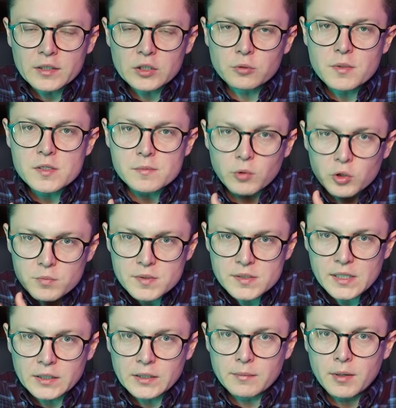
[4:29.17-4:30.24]
natomiast moim
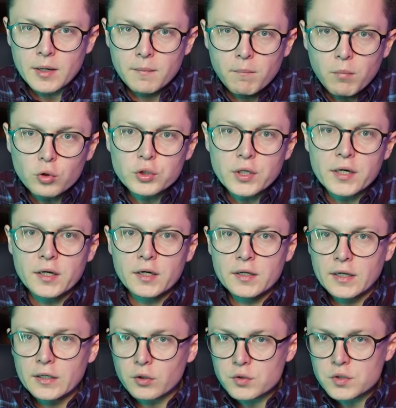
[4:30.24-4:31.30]
zdaniem Moder
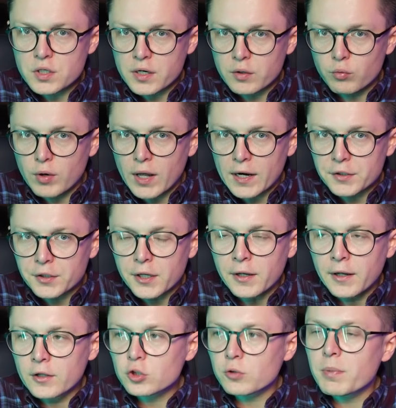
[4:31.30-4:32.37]
grający regularnie
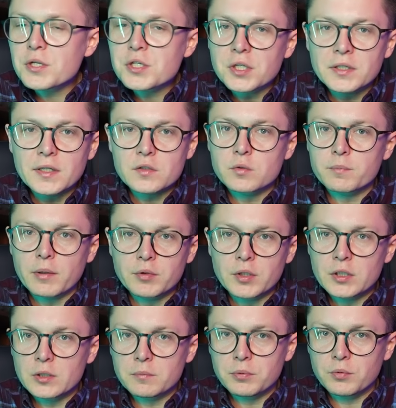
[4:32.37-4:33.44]
to będzie jednak zupełnie
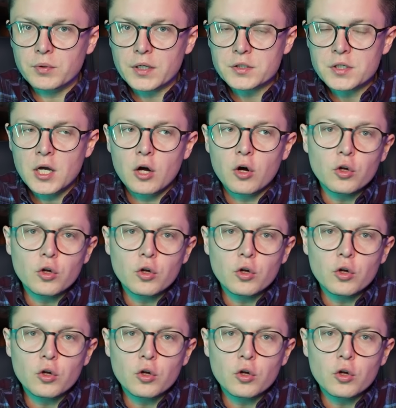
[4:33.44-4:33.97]
inny piłkarz.